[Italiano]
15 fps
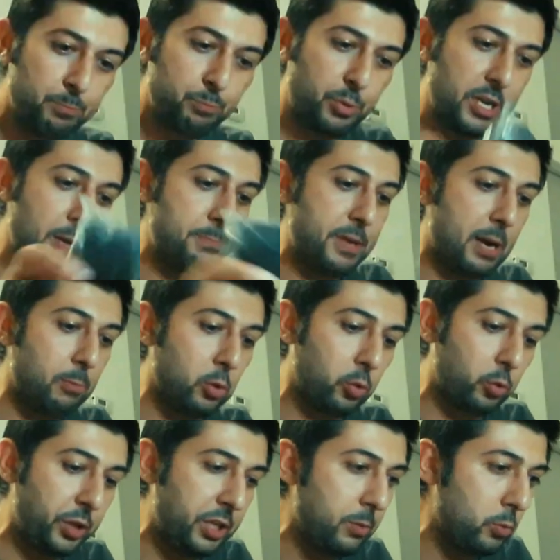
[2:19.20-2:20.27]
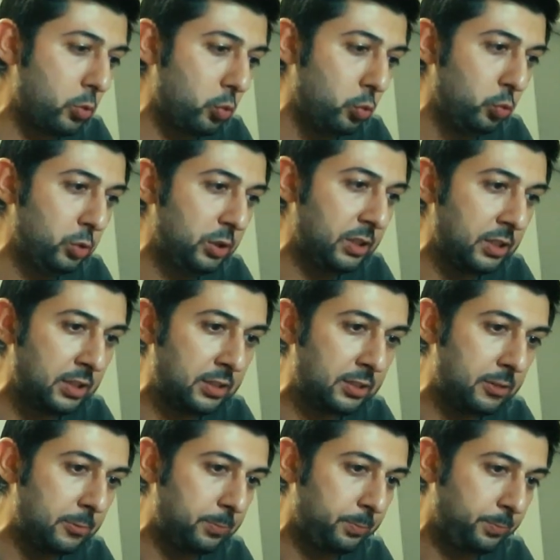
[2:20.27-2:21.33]
poi abbiamo qui un,
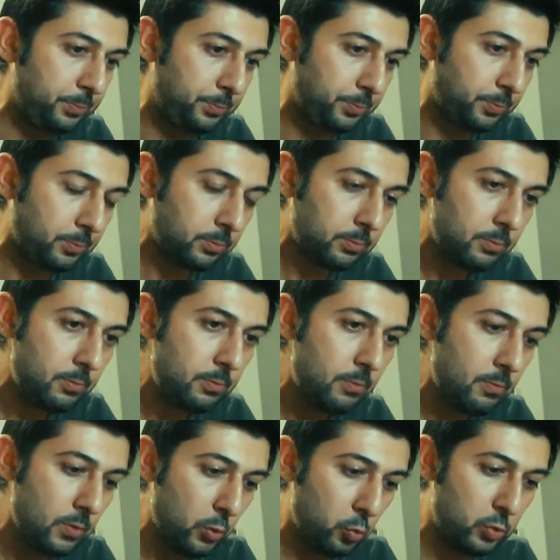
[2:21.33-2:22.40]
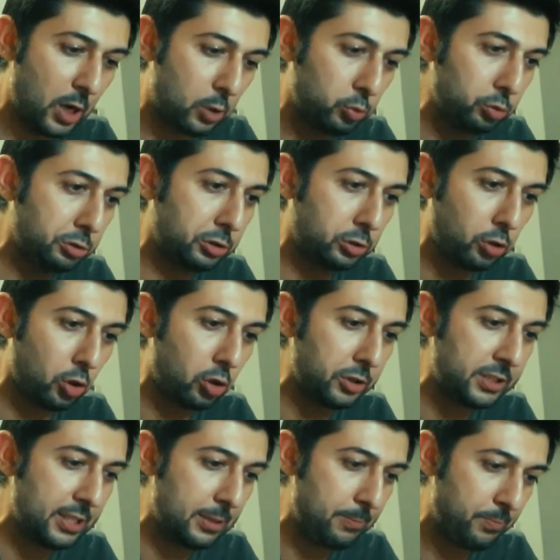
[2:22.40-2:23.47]
eh, una
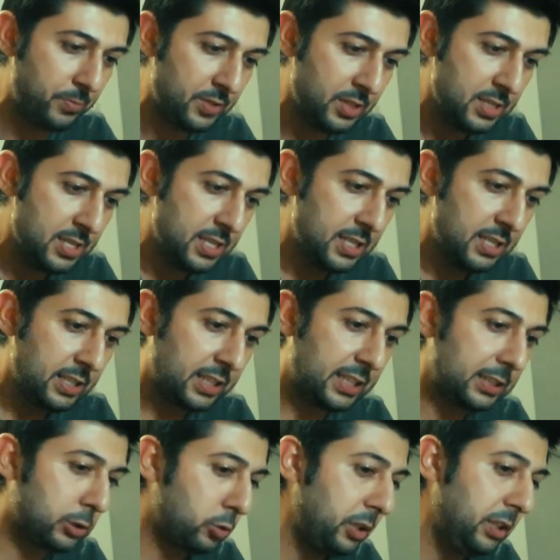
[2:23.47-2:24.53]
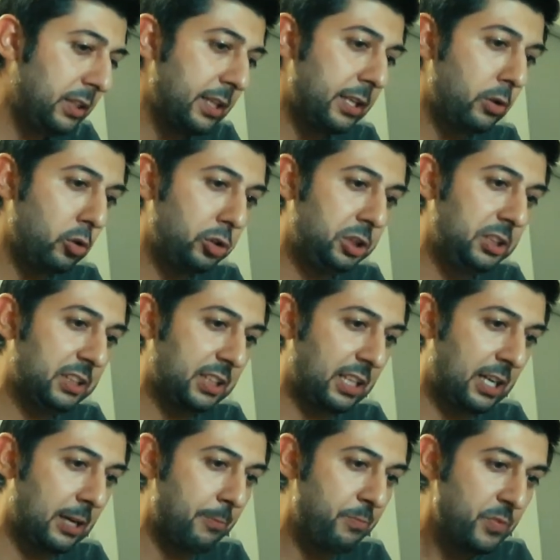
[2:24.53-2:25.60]
custodia che al suo interno ci
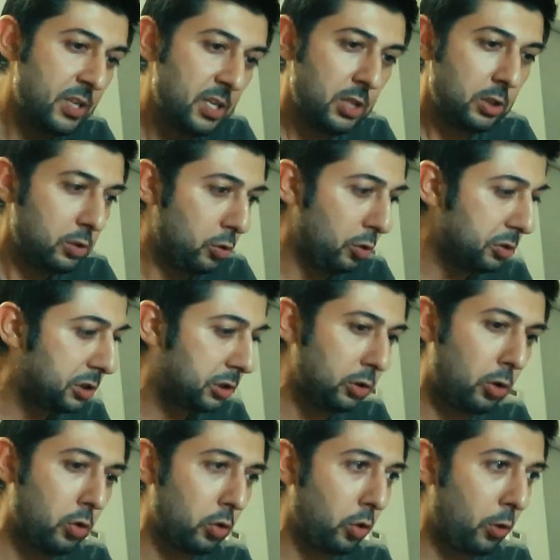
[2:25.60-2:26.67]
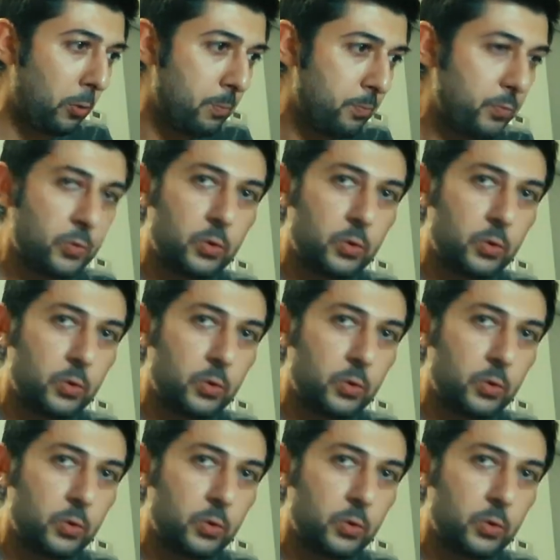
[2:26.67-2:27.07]
sarà non solo